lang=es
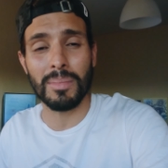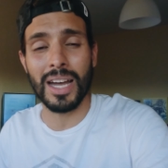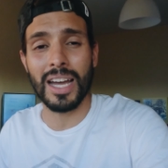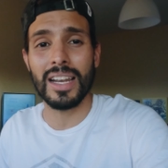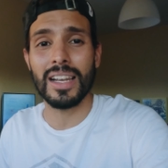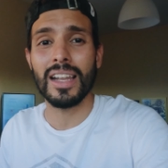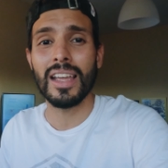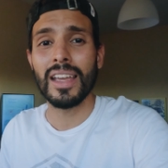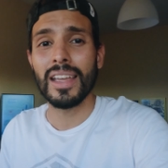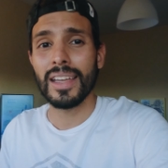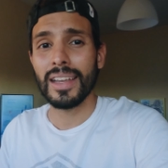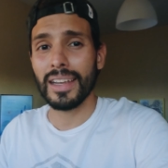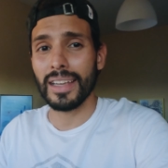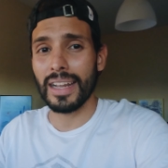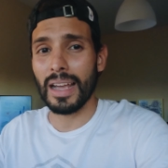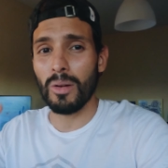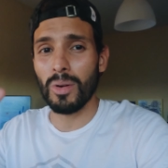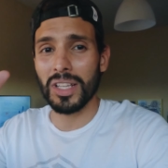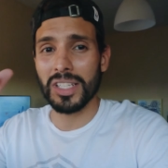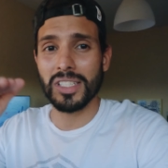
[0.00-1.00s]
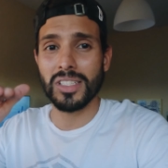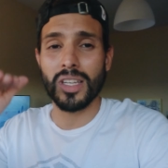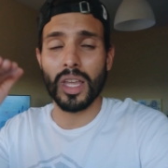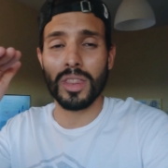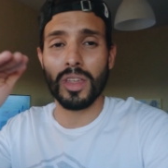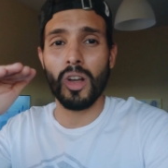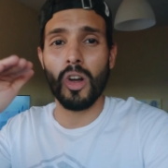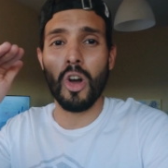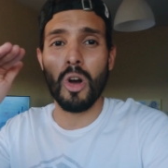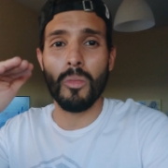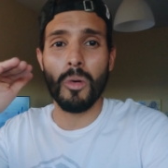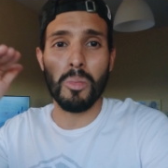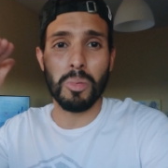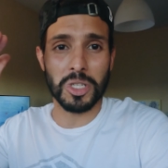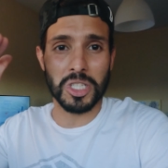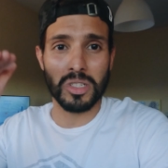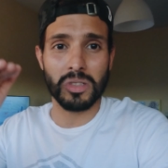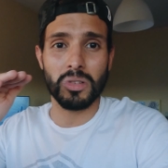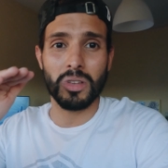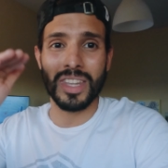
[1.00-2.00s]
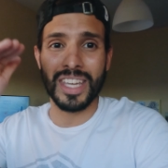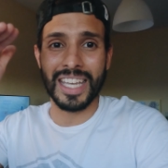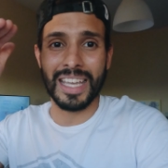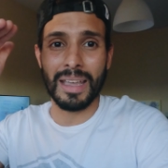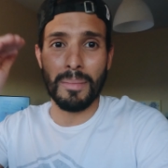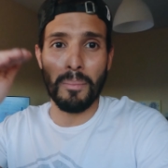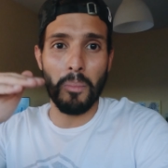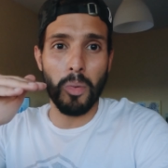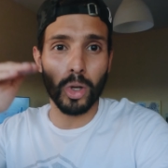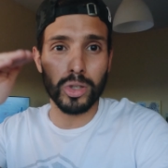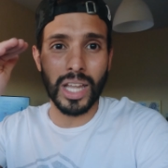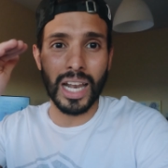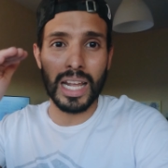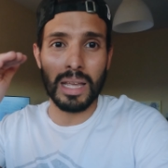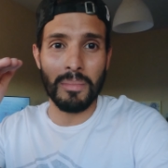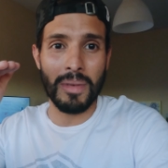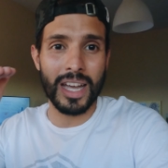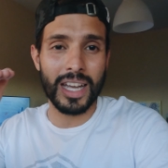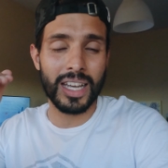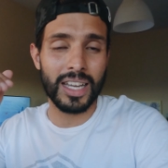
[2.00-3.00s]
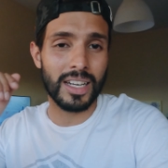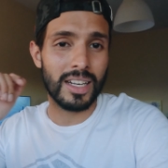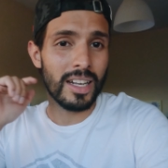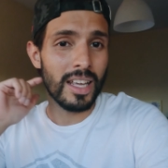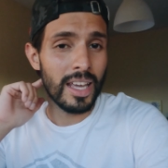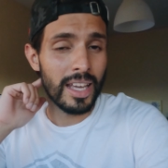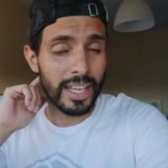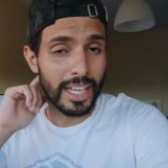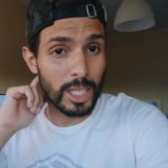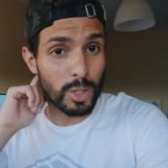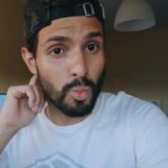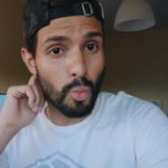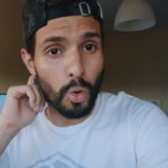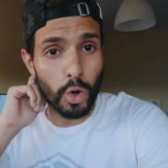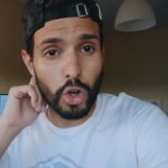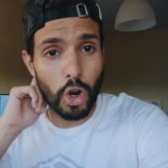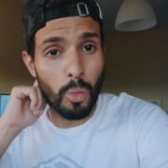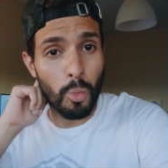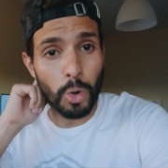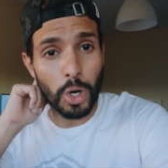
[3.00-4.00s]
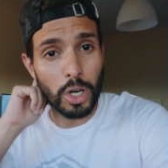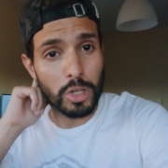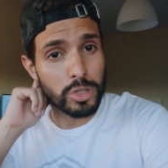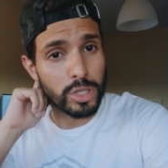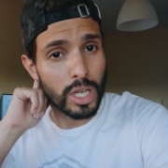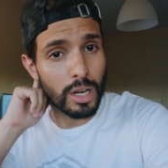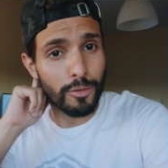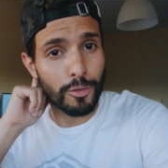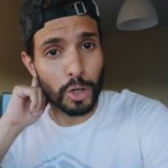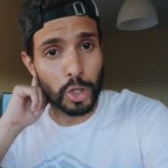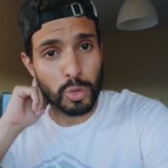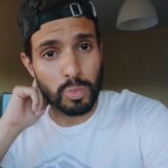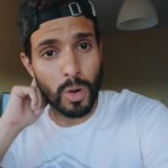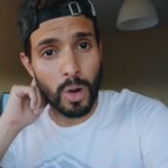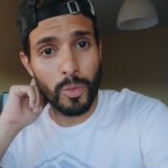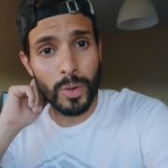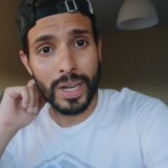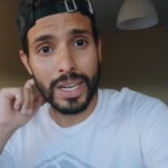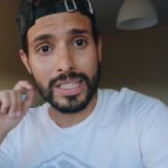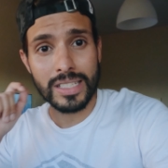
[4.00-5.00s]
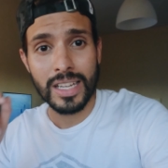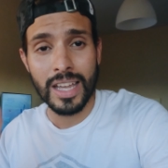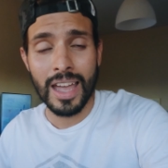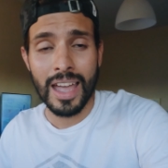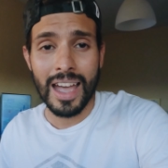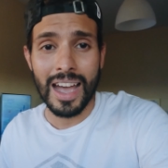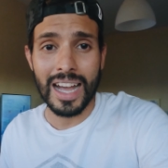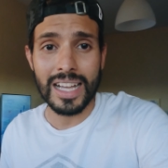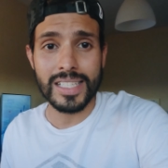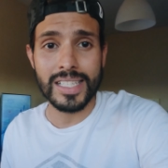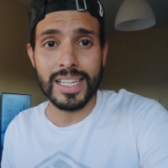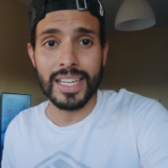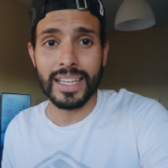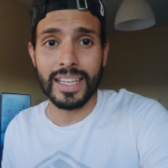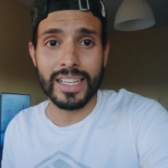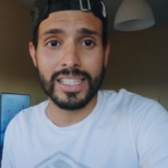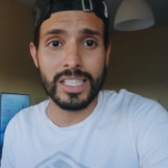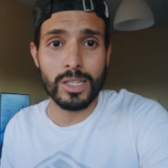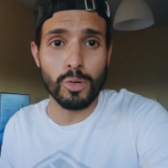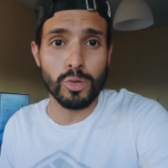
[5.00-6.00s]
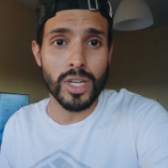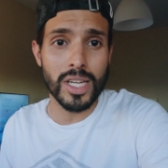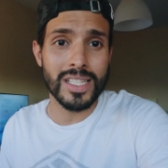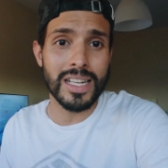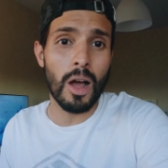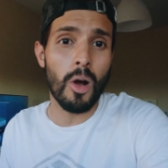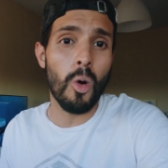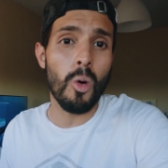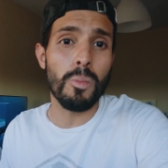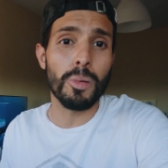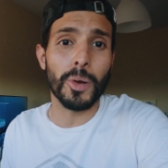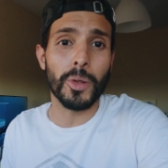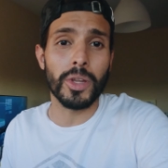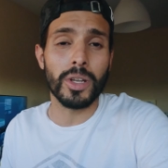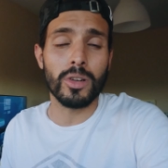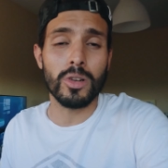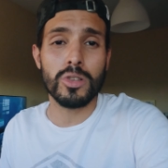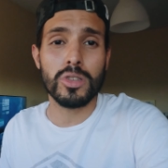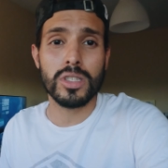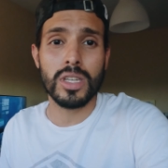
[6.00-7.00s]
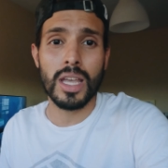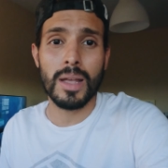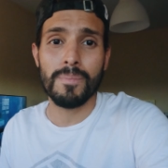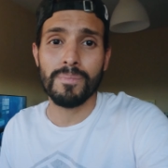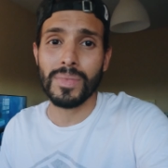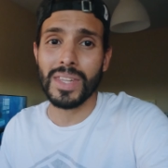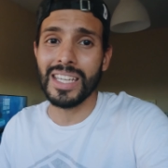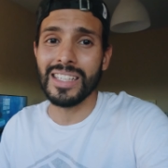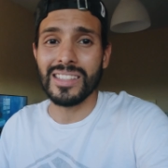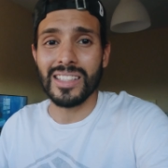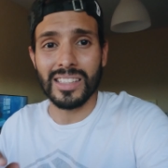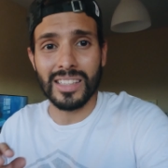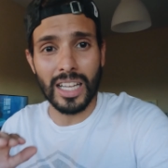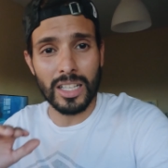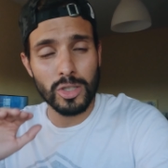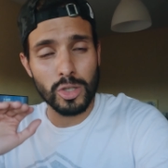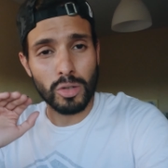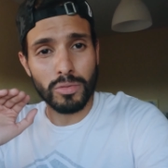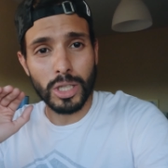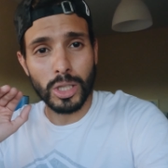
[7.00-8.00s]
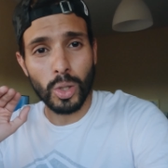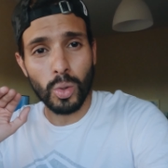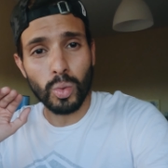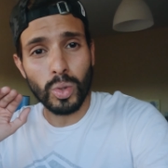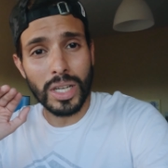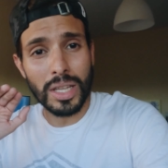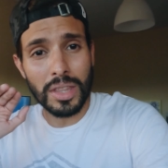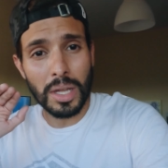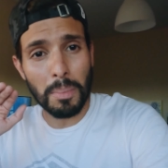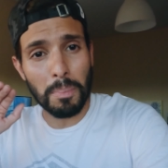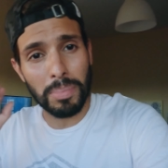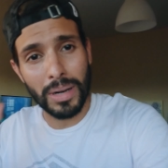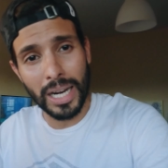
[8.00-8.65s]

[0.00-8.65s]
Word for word: mal, crea una sensación como pues eso, de que bota la imagen, que es muy común en los teléfonos móviles, así que si usáis la GoPro de noche, intentad sobre todo utilizar